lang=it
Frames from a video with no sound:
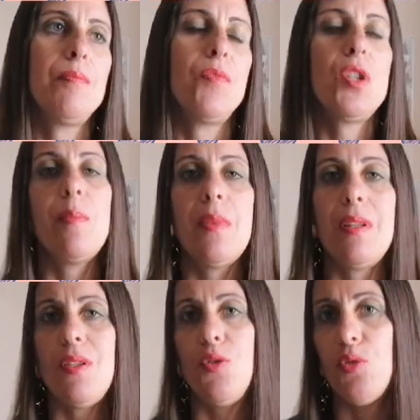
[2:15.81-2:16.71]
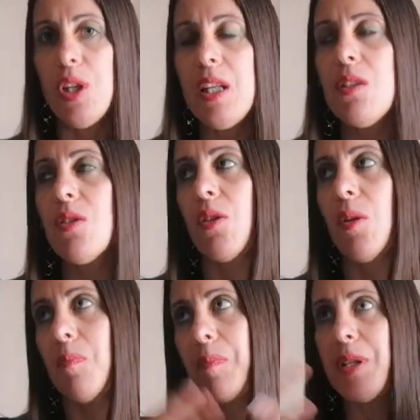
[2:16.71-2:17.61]
mm, diciamo, si
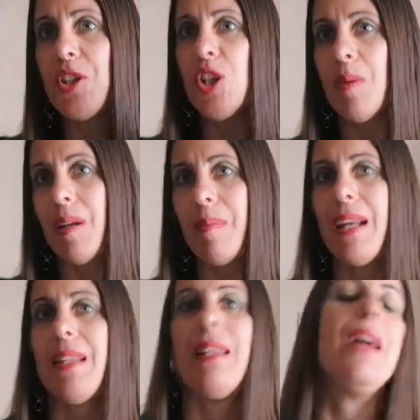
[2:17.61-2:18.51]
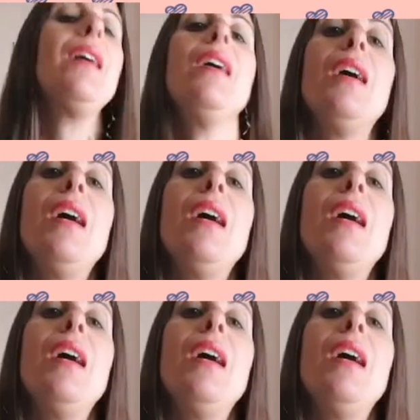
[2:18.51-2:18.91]
utilizzano principalmente